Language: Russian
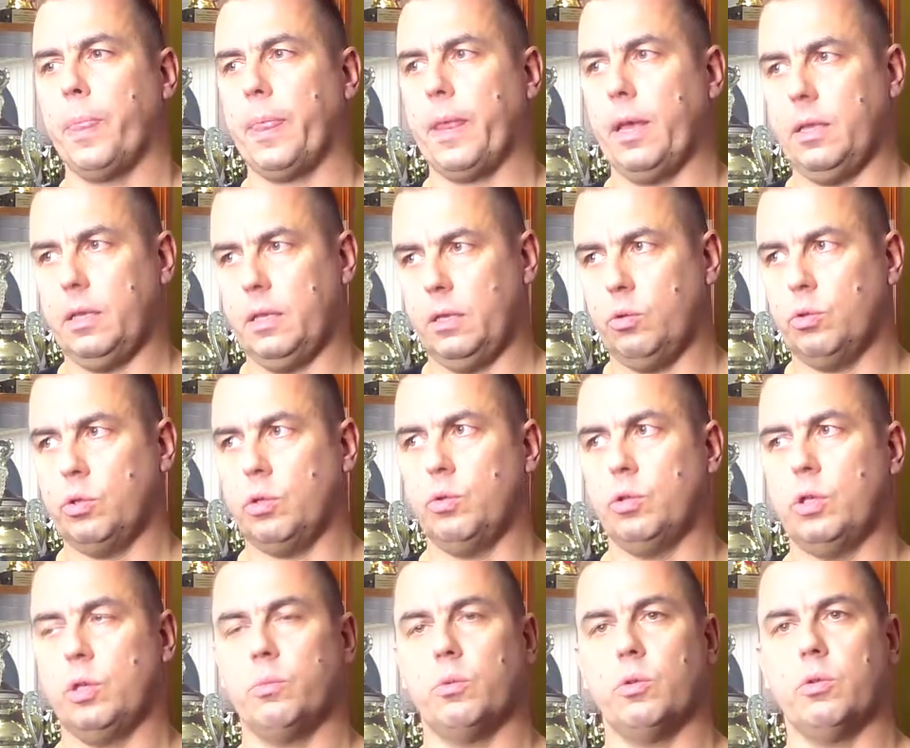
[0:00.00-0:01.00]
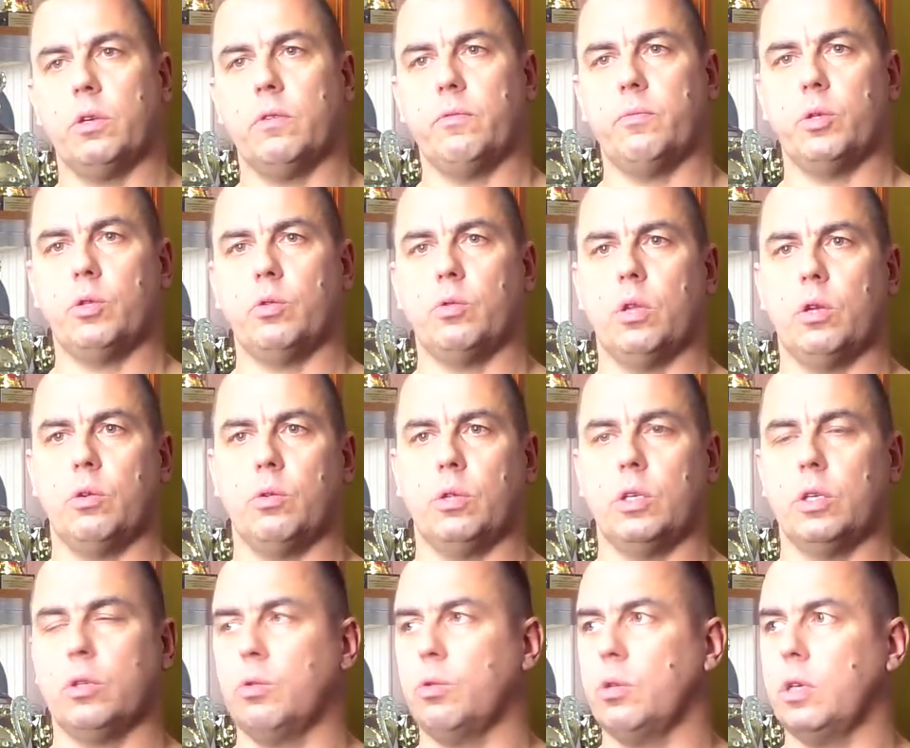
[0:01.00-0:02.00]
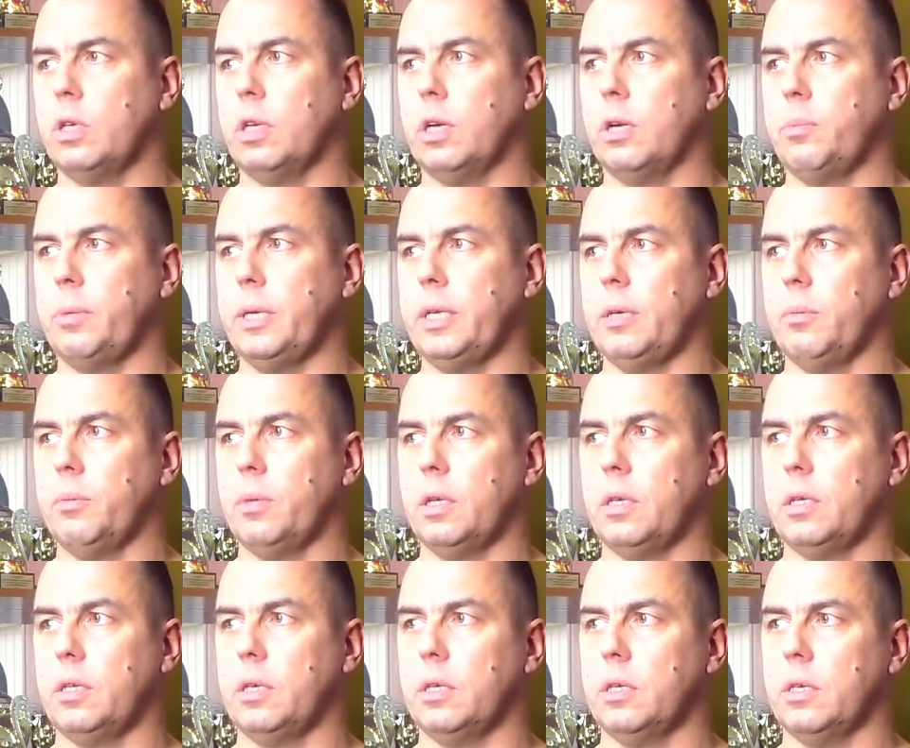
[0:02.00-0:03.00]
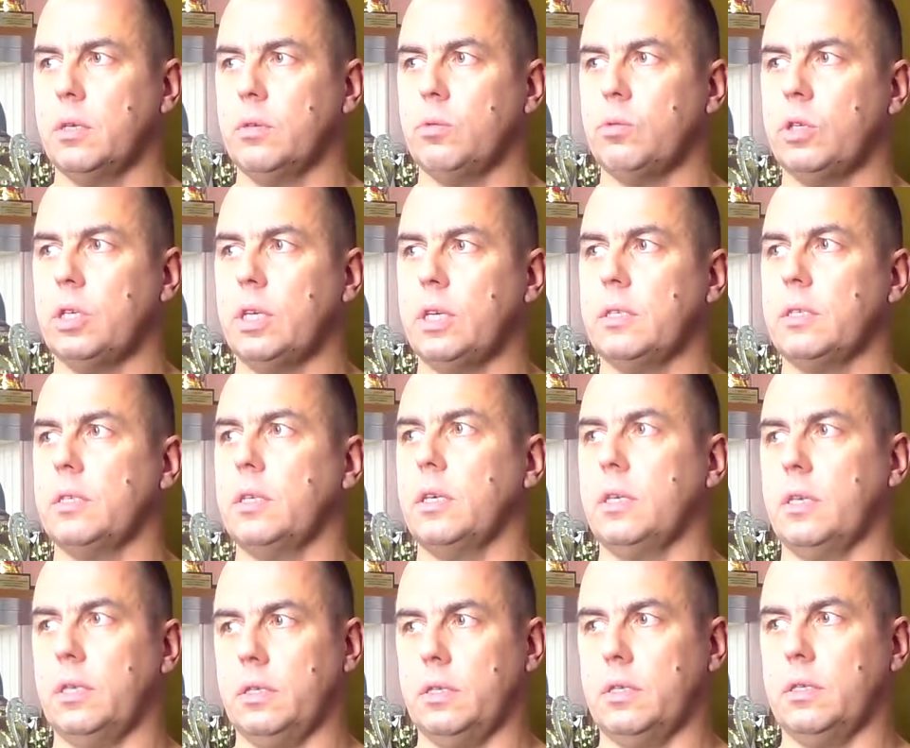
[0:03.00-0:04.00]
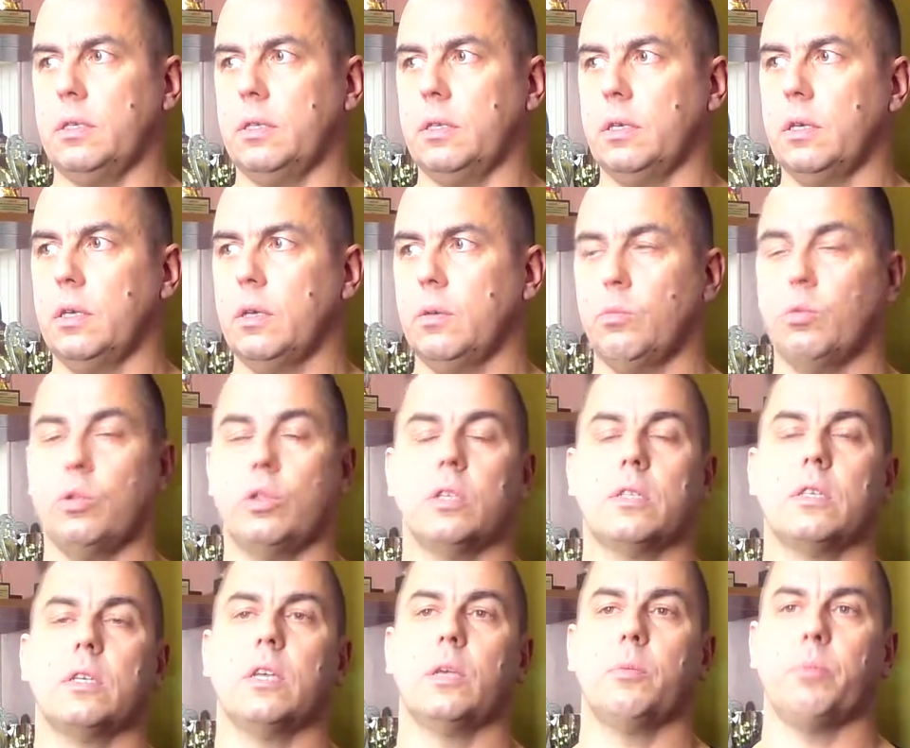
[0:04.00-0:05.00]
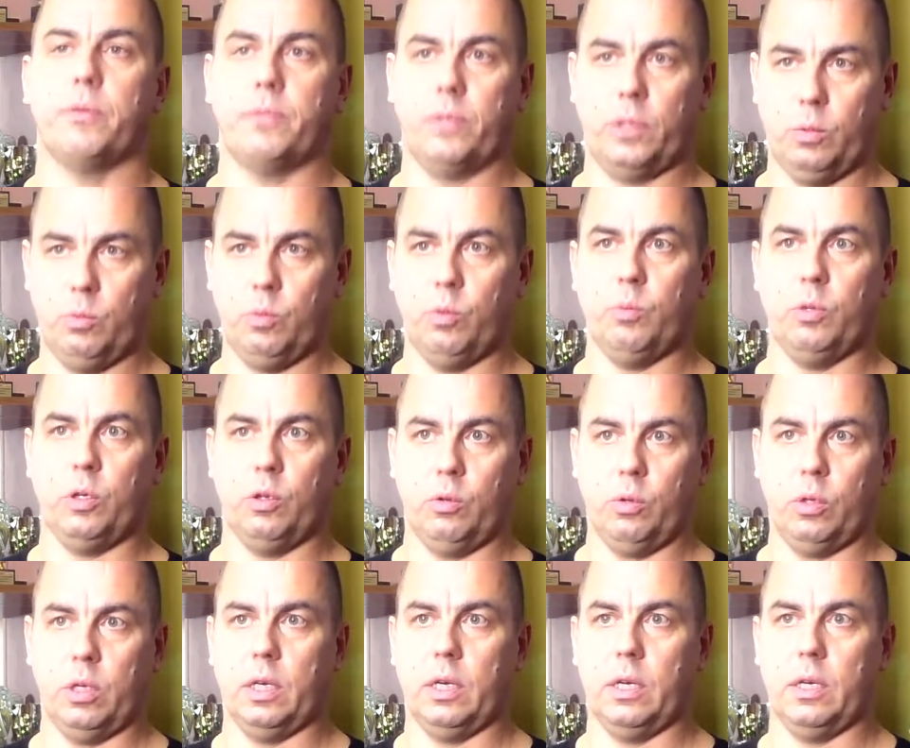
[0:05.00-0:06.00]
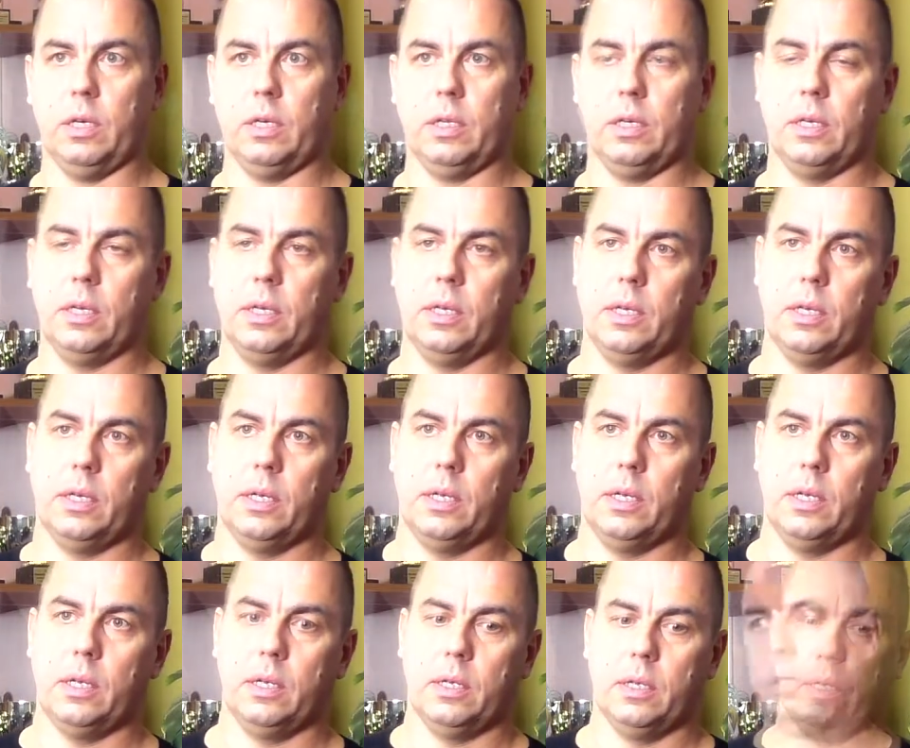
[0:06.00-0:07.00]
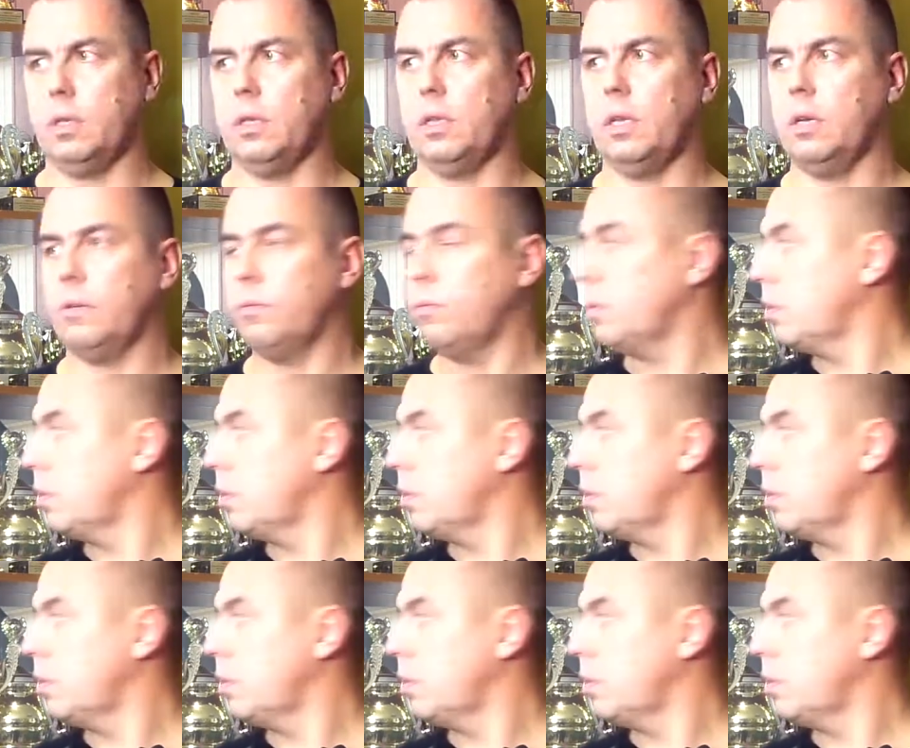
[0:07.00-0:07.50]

она тоже очень много в международных турнирах принимает участие, ездит, можно сказать, по всему миру играет. А так